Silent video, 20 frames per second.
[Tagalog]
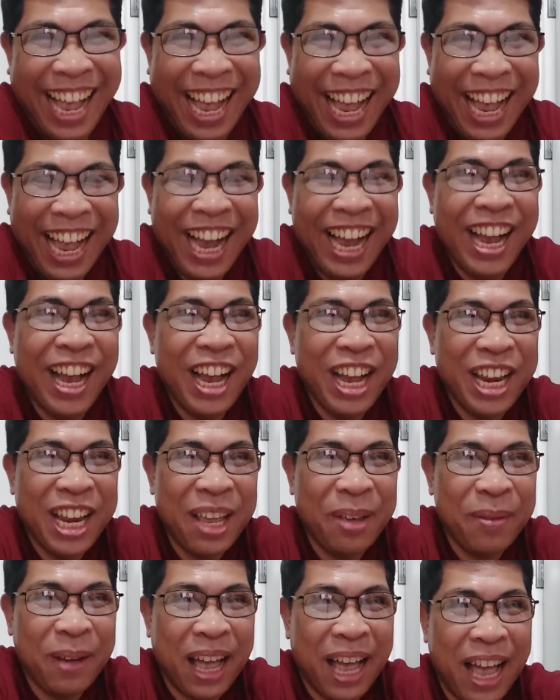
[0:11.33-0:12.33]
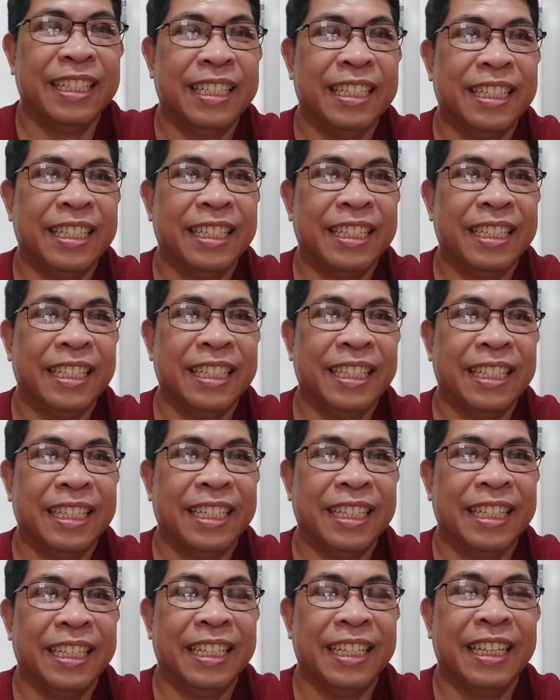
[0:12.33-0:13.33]
oh, di ba?
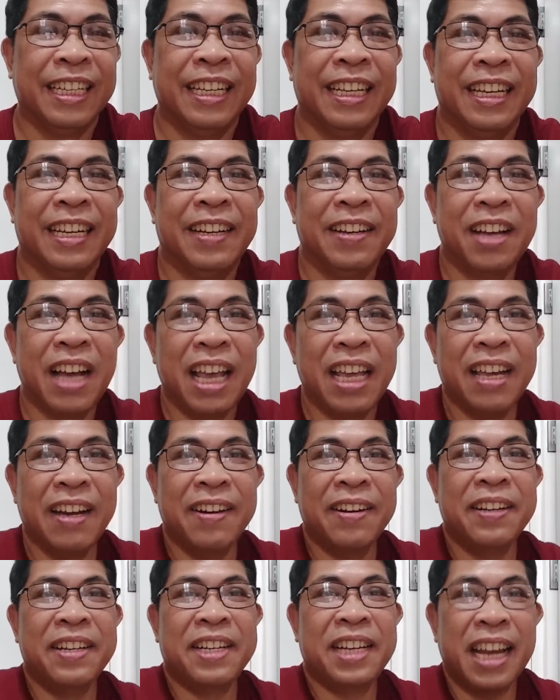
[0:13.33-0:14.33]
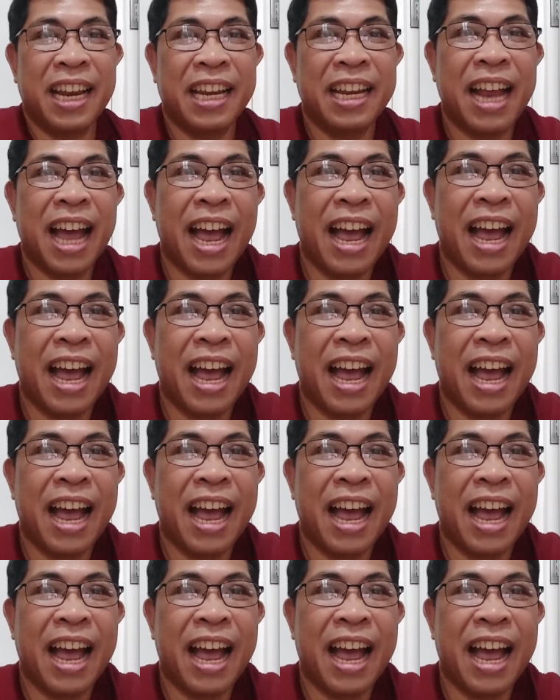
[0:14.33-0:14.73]
Oh, ngayon, si Inday,